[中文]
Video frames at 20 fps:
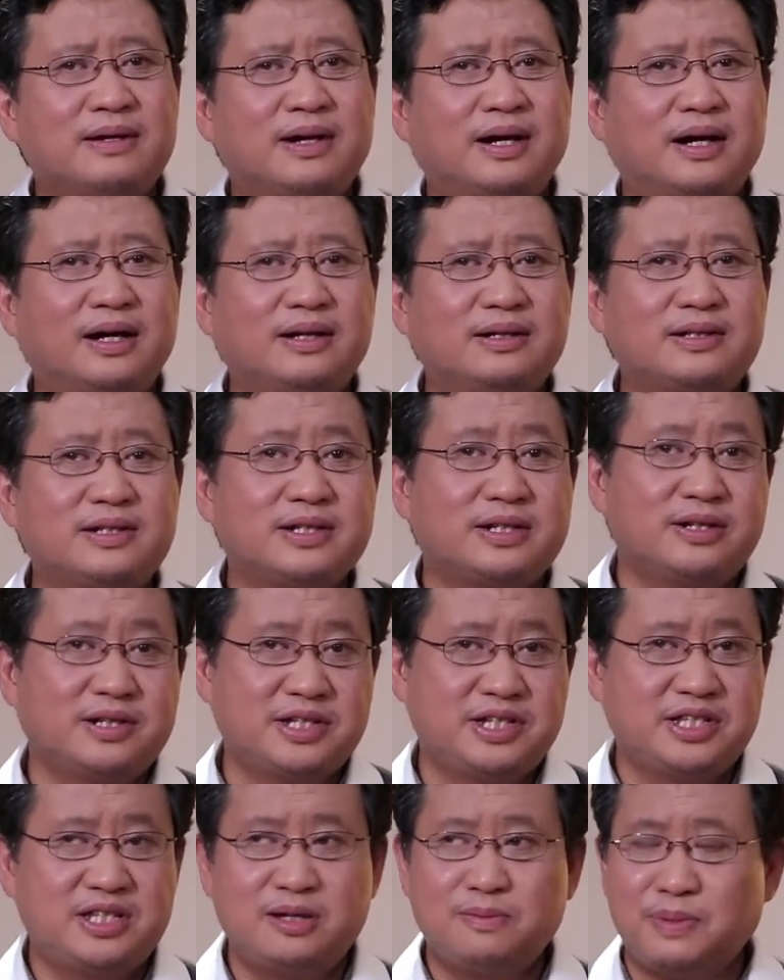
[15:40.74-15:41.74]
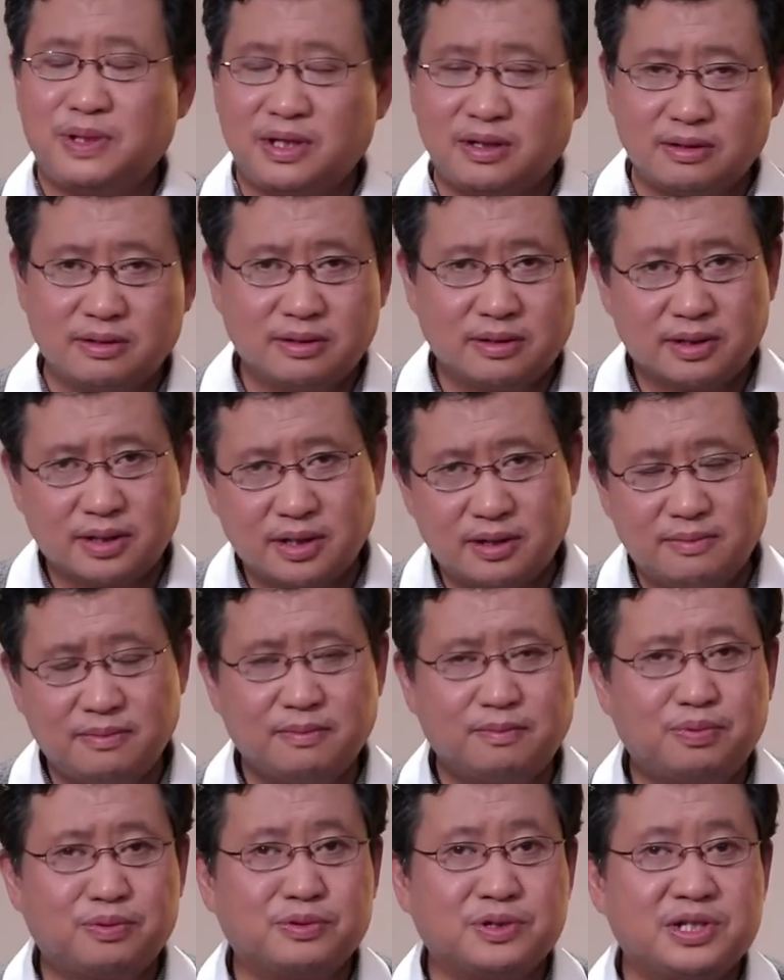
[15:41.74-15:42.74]
啊，只要习近平
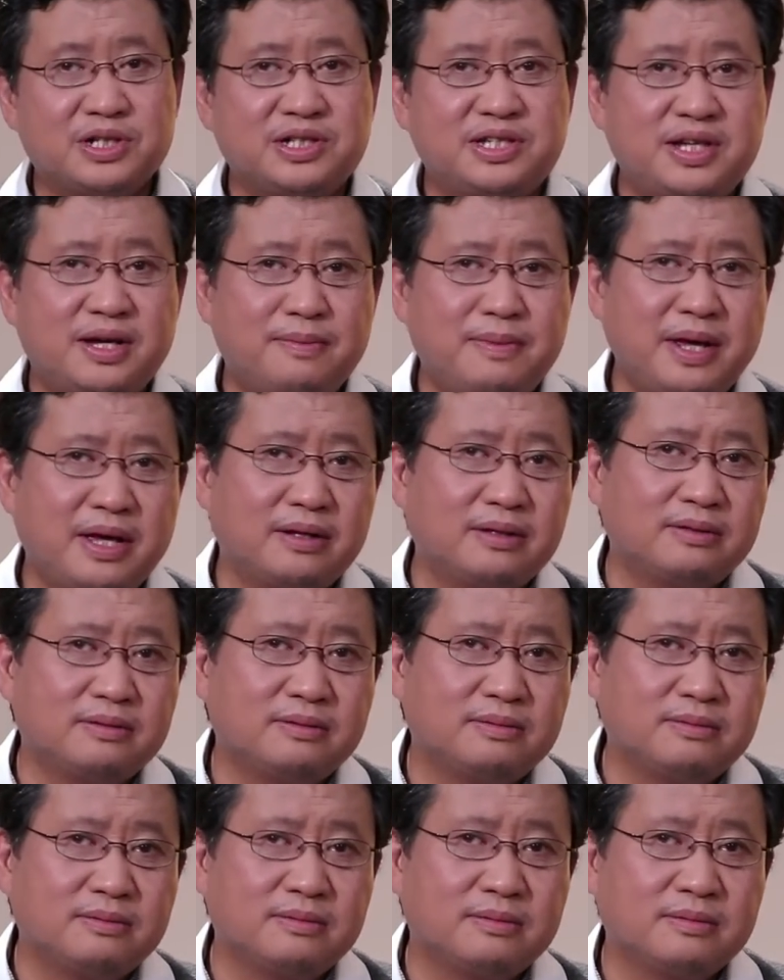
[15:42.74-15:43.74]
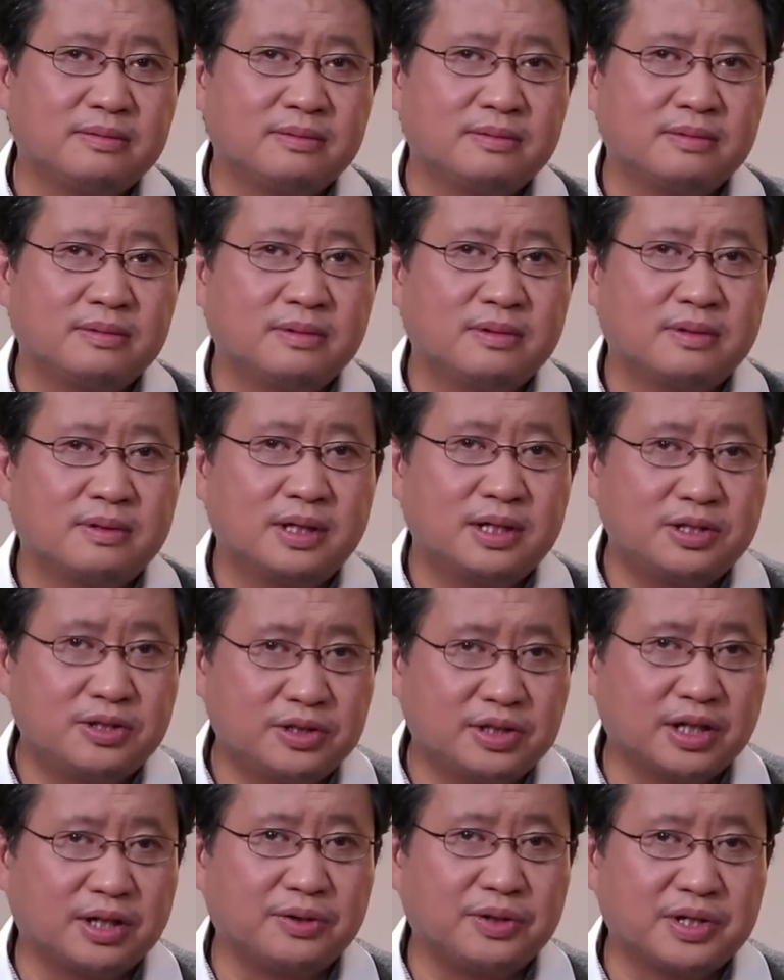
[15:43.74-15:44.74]
跟普京见面，那就
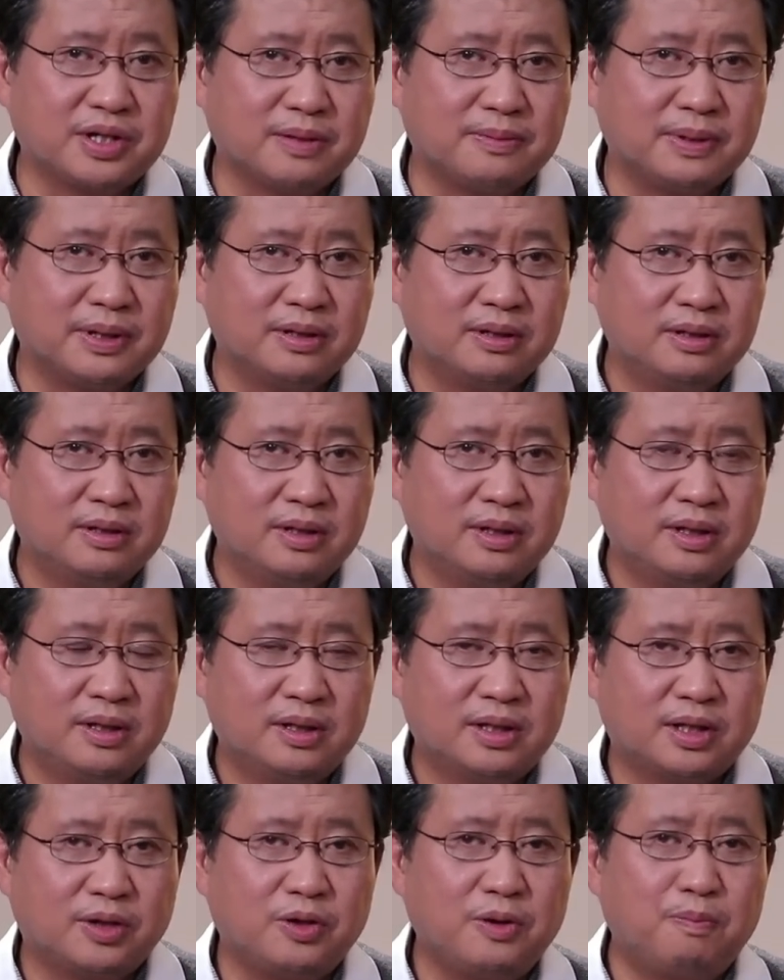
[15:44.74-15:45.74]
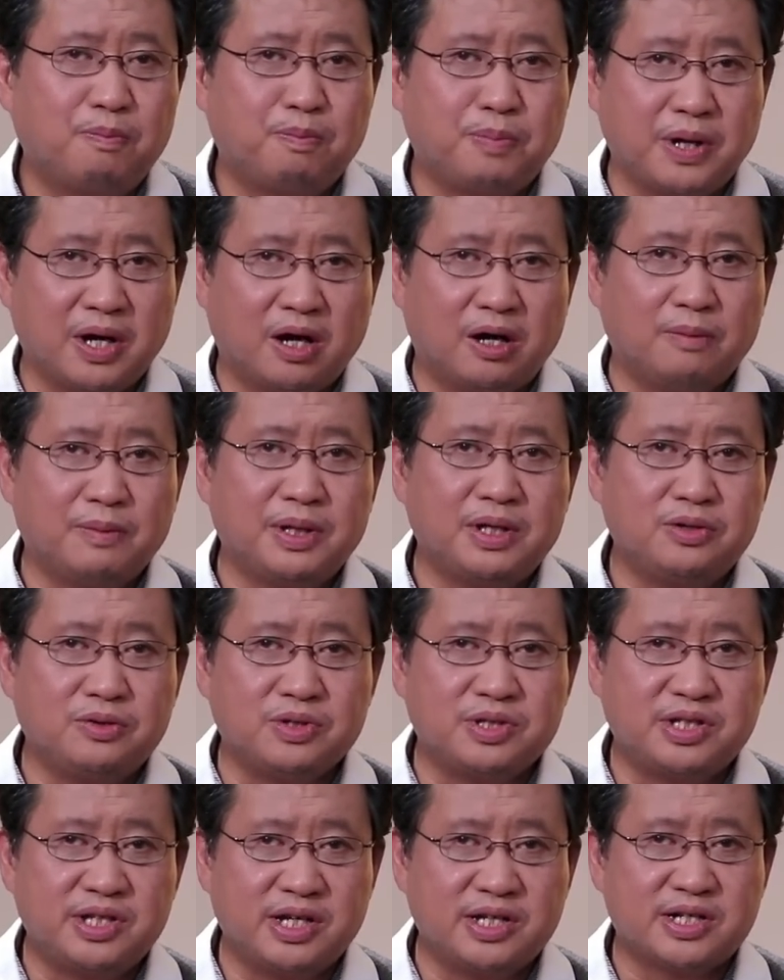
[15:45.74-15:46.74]
等于什么？等于表明
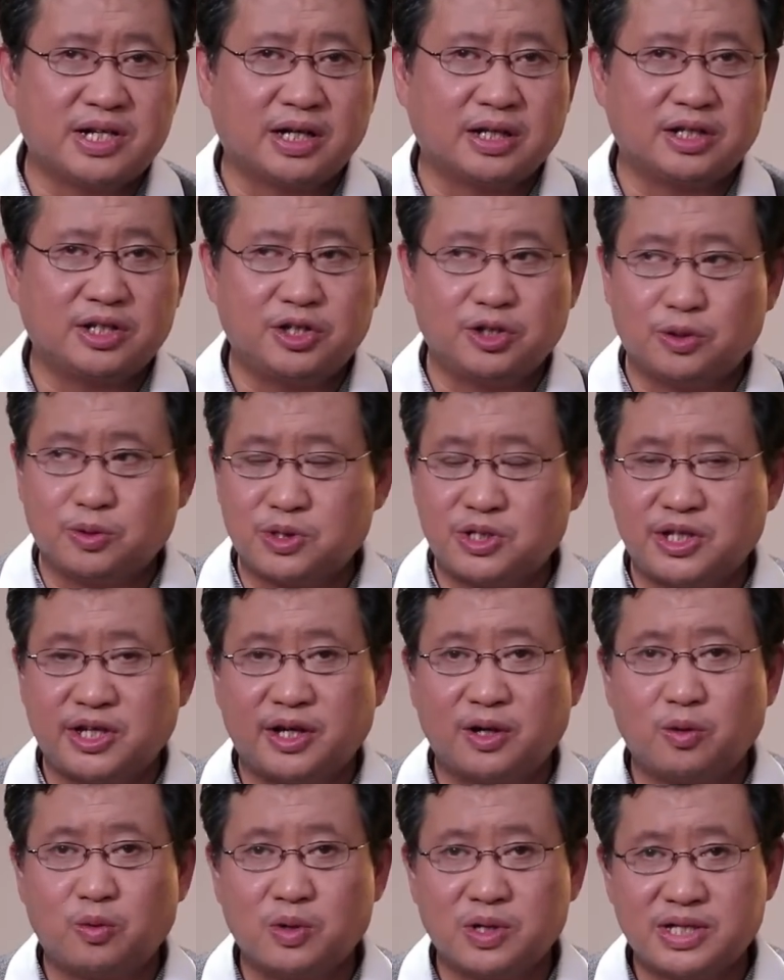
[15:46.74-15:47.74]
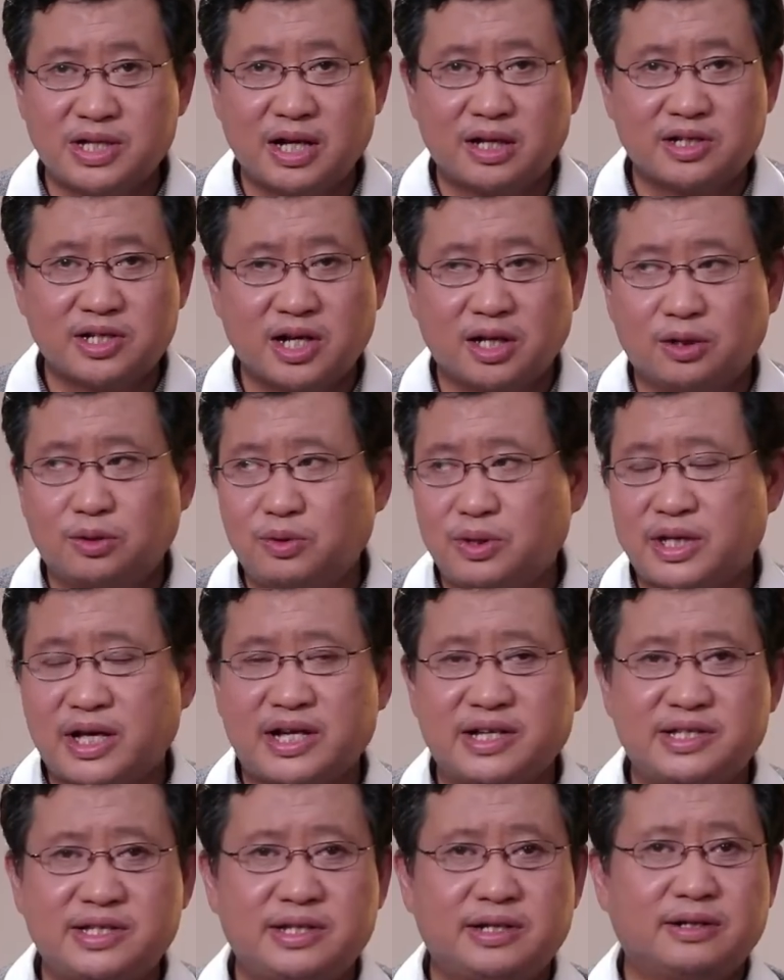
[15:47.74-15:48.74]
与现场的有钱国家唱对
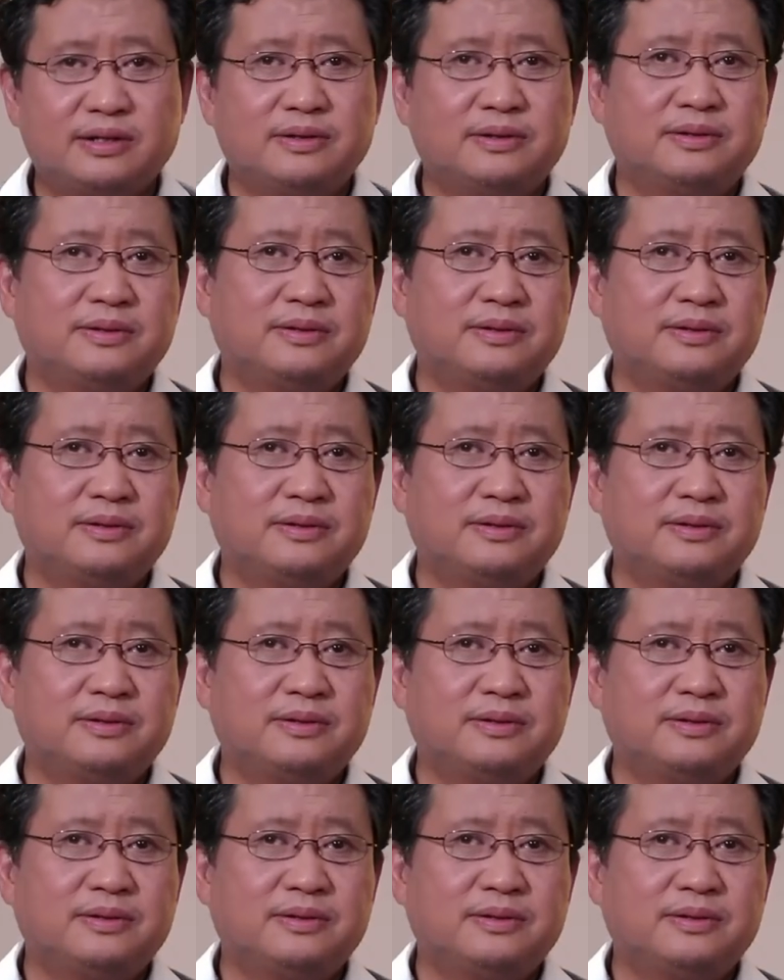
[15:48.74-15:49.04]
台戏了。